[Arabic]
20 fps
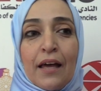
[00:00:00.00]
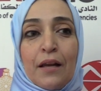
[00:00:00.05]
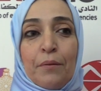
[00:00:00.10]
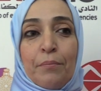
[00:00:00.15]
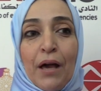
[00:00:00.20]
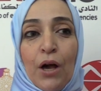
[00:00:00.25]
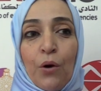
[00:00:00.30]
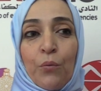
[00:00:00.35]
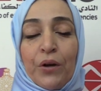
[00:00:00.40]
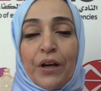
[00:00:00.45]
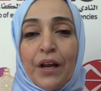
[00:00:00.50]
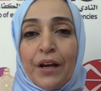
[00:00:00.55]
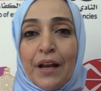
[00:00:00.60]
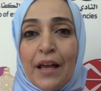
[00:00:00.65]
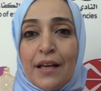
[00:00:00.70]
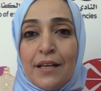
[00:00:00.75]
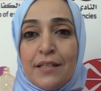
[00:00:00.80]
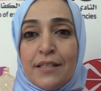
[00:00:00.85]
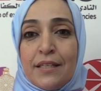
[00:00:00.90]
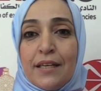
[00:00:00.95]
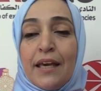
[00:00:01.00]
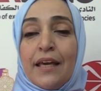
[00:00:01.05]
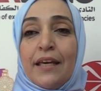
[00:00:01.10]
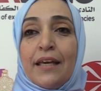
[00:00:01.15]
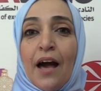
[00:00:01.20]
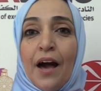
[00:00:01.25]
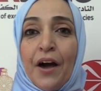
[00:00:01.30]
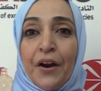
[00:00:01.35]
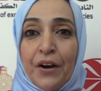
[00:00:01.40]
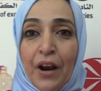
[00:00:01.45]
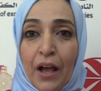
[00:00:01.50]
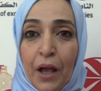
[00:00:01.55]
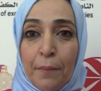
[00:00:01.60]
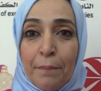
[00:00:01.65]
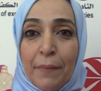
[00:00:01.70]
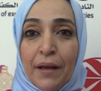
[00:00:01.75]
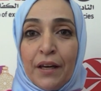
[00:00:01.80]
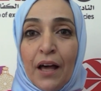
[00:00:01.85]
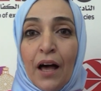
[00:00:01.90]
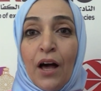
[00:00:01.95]
المحور الرئيسي هي
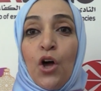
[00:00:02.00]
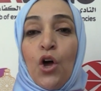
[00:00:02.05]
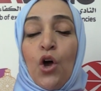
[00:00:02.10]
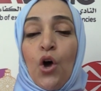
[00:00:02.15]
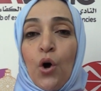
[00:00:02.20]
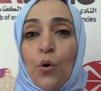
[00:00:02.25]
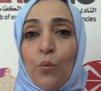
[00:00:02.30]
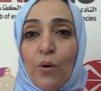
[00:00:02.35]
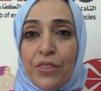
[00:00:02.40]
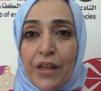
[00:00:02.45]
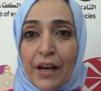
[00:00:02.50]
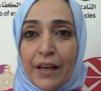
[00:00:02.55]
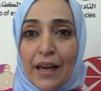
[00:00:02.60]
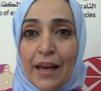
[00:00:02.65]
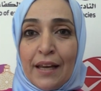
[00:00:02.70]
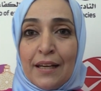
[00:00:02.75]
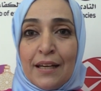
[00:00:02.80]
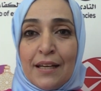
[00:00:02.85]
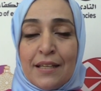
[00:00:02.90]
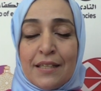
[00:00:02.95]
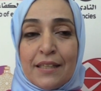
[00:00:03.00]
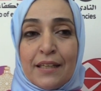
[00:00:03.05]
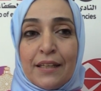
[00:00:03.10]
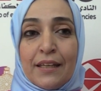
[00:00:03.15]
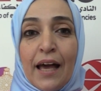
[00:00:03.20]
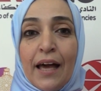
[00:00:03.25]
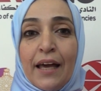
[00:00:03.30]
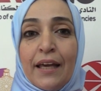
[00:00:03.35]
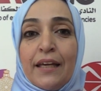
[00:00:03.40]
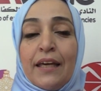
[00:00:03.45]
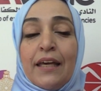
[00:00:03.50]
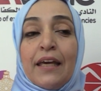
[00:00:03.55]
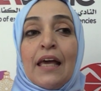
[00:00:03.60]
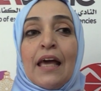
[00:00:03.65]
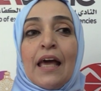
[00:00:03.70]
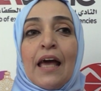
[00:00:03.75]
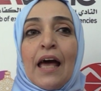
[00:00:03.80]
الرقمنة وذكاء الاصطناعي